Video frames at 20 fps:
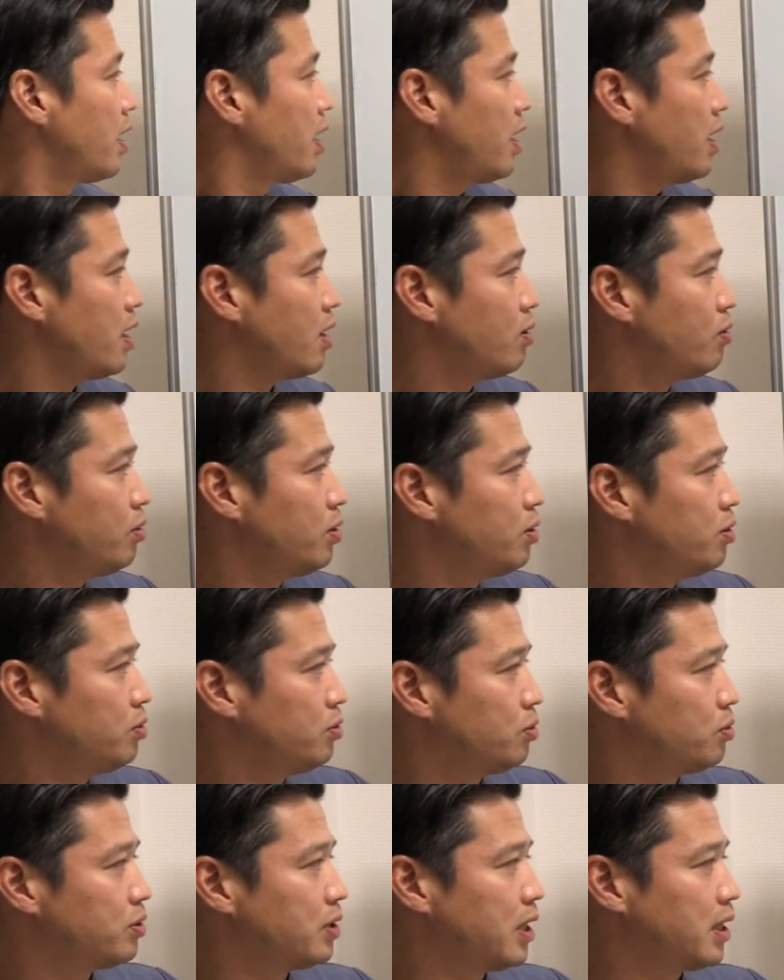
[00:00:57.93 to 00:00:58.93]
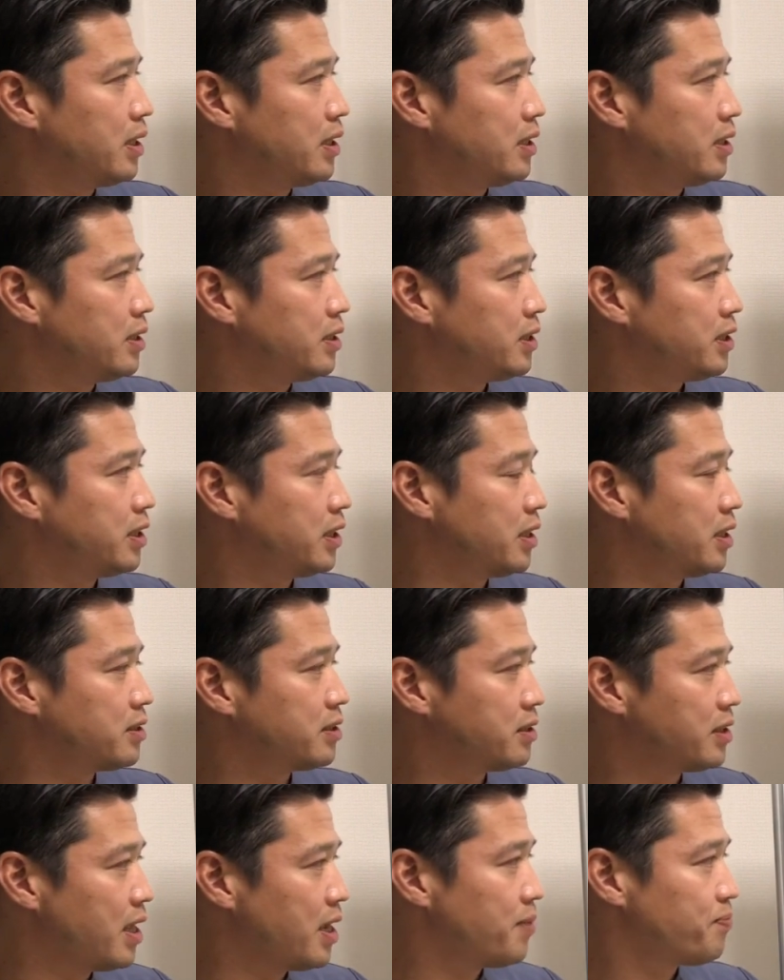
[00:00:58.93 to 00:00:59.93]
えー、これを飲んだりしてで
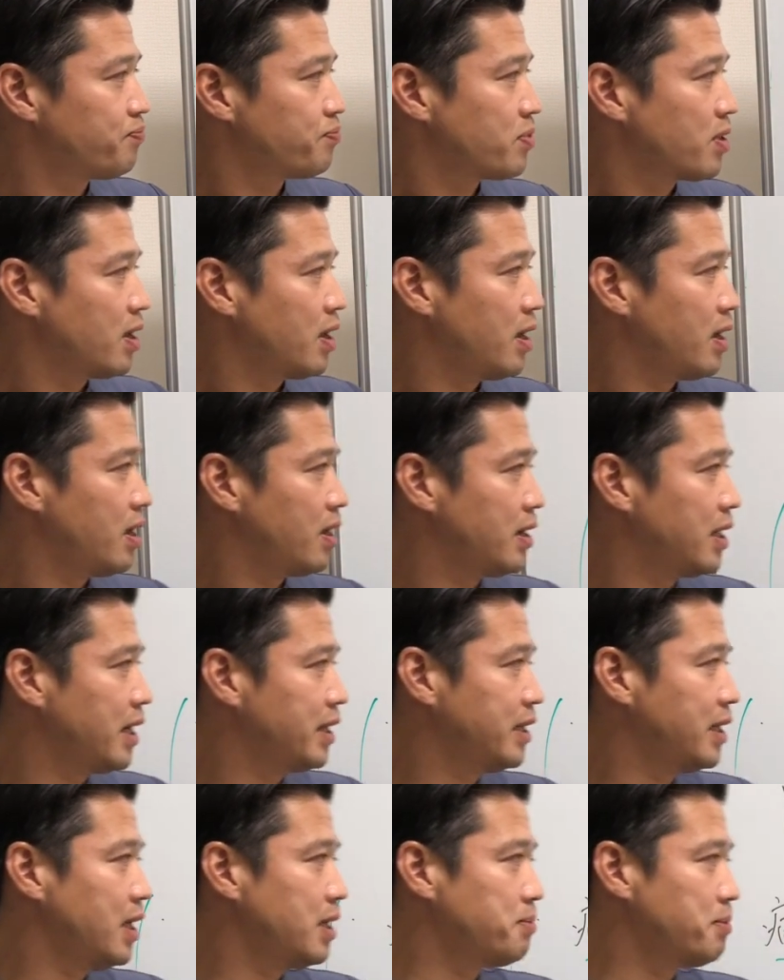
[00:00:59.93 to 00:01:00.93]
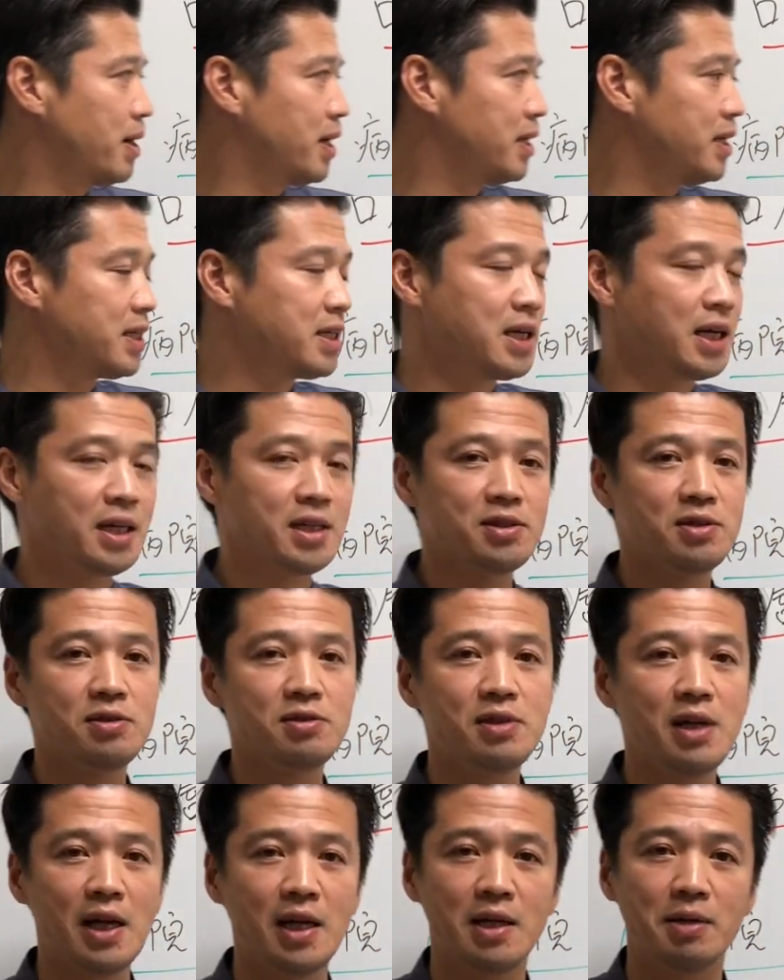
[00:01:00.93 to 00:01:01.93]
すね、えー、大体まあいっかげつ
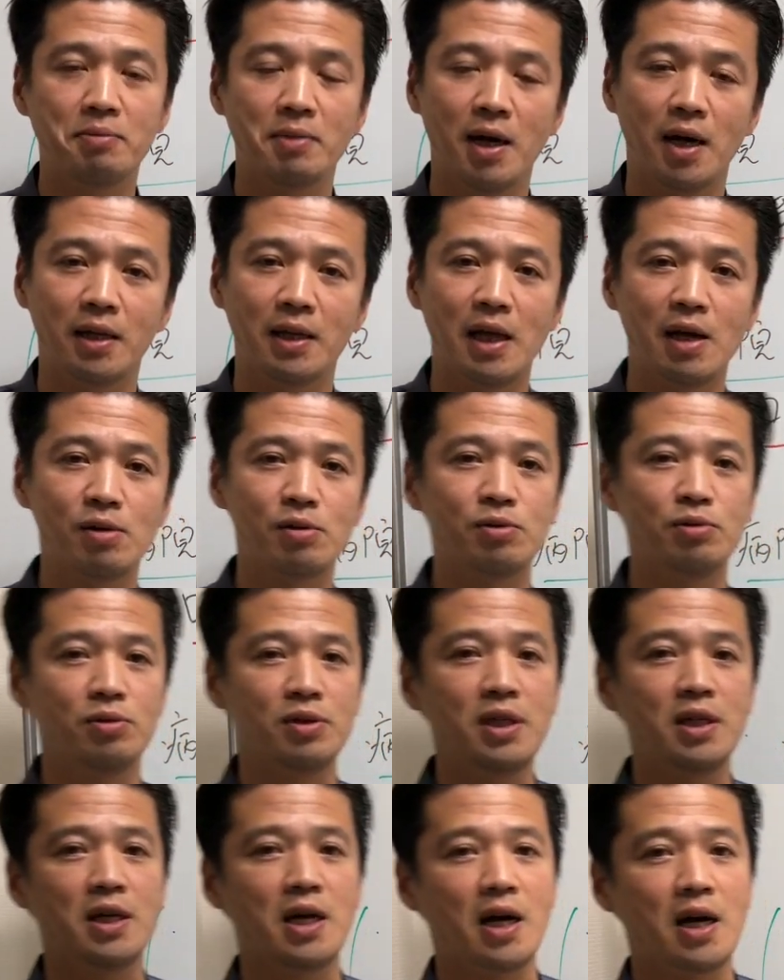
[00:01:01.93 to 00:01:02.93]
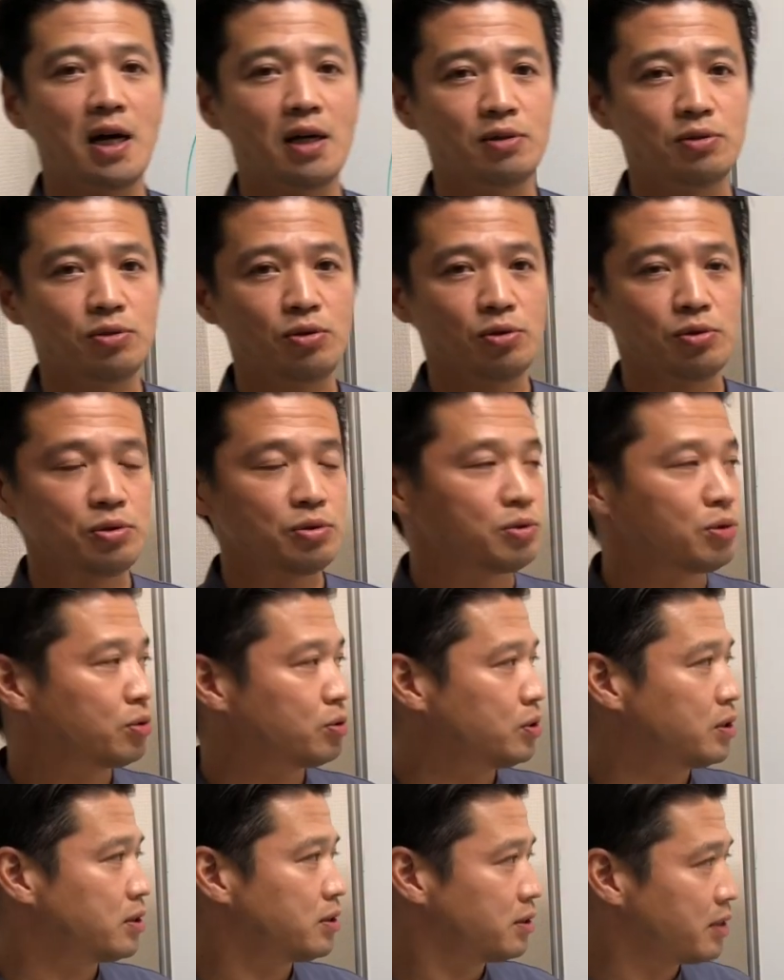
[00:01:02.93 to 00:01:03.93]
ぐらい、まあ、治るのにかかるということで